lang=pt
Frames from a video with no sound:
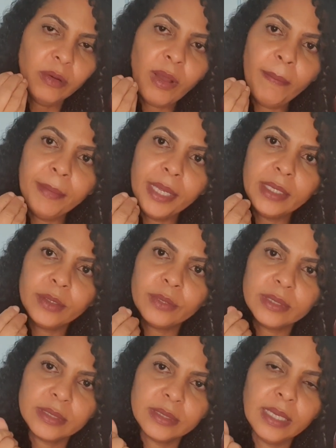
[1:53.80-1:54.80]
Uma
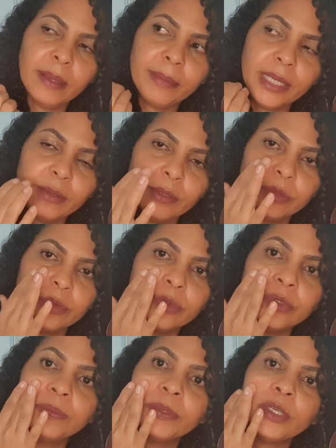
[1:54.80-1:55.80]
amêndoa, assim, a amêndoa do,
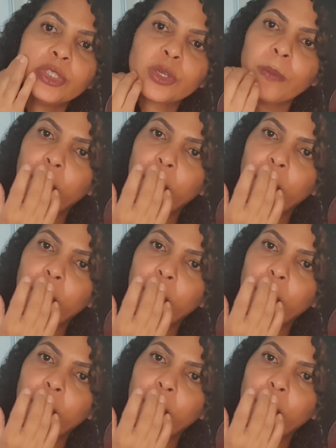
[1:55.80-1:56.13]
do Hipnótico